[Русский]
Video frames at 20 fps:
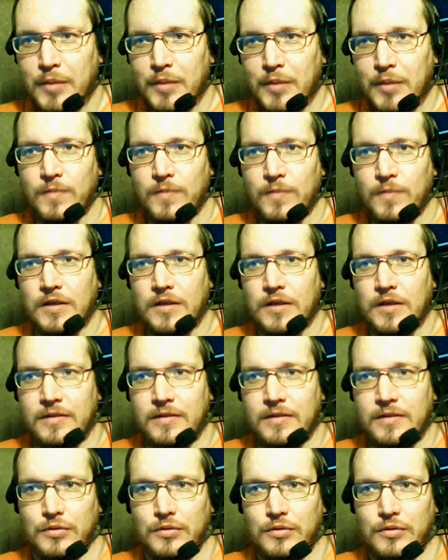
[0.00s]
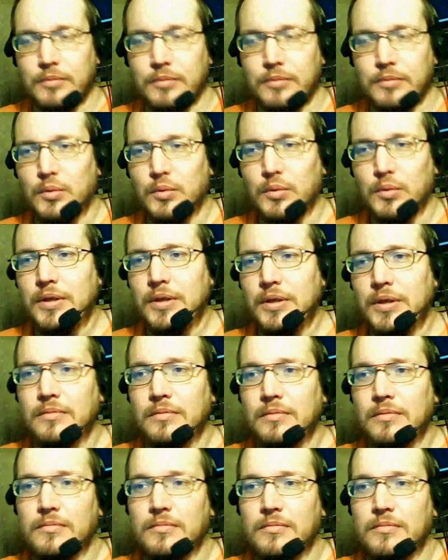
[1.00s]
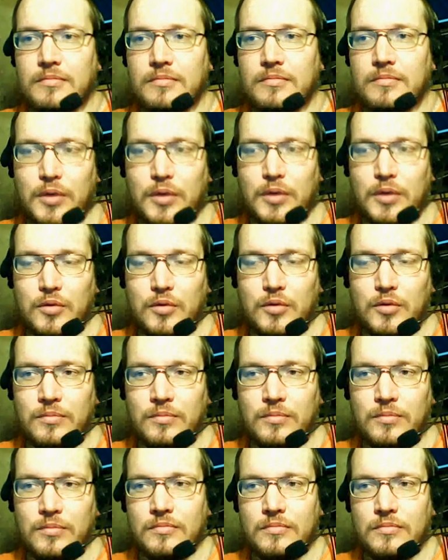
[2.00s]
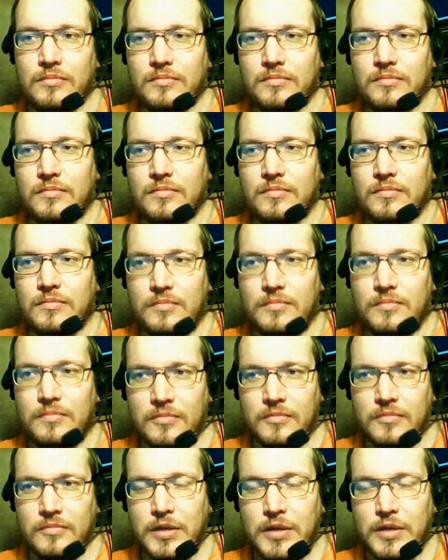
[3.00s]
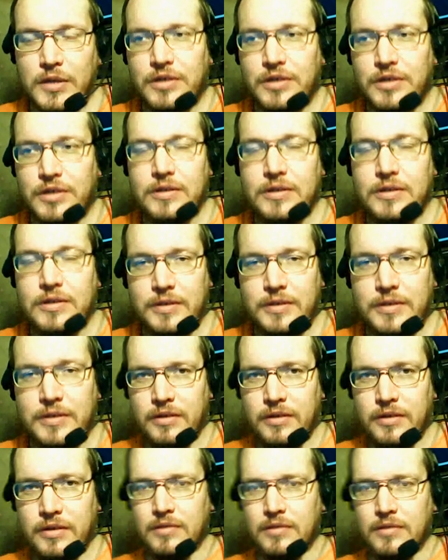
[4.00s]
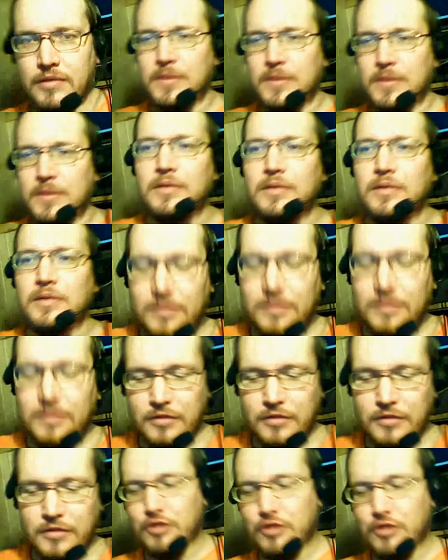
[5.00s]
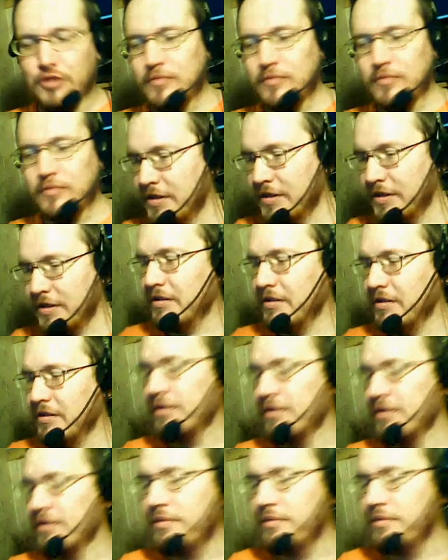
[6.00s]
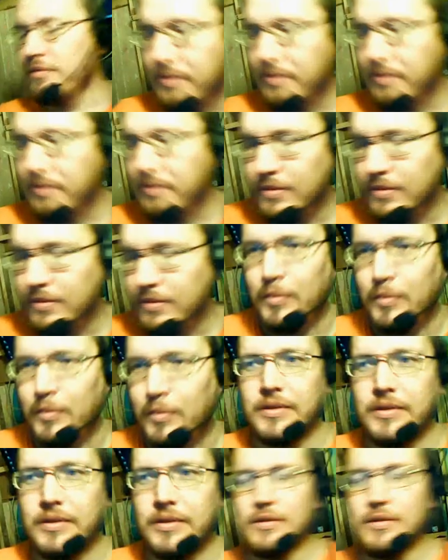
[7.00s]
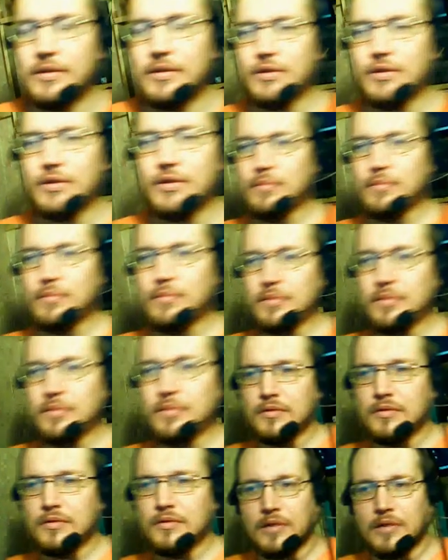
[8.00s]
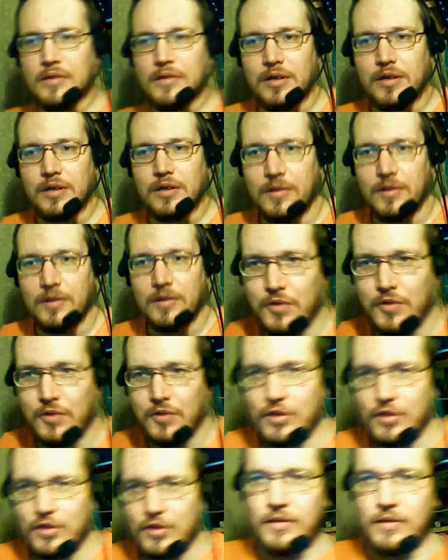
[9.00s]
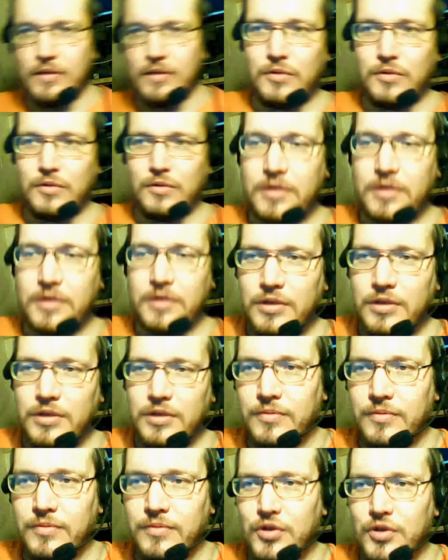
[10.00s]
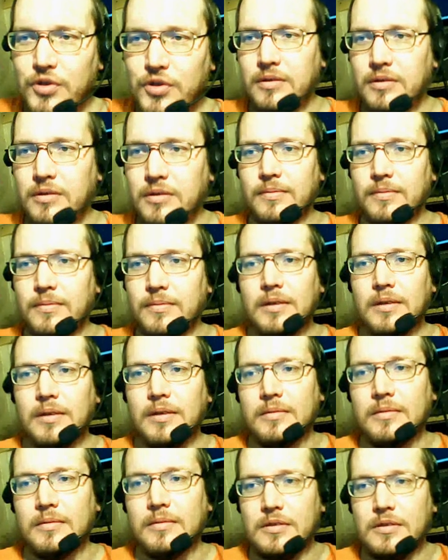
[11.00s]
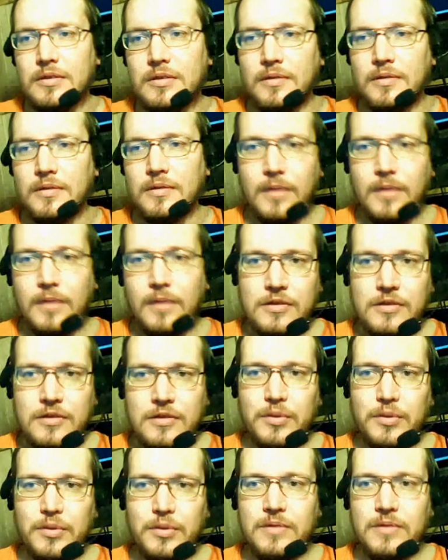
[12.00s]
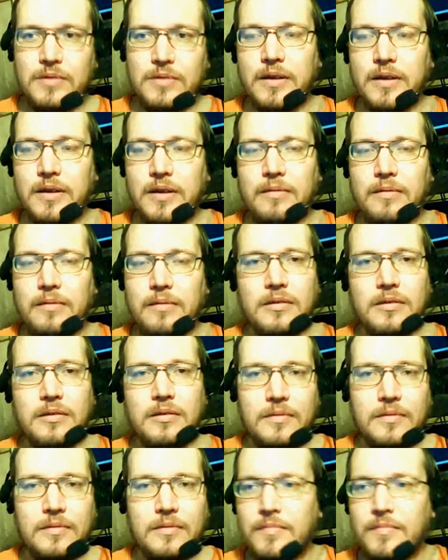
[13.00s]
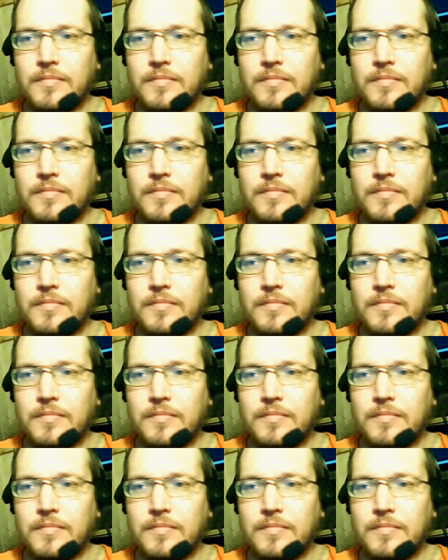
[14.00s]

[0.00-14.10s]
Потом вкладываются блоки, потом умножение, деление, последовательность, потому что умножение, деление первее выполняется, чем сложение, вычитание. Вот сложение, вычитание вкладывается и в конце присваивание.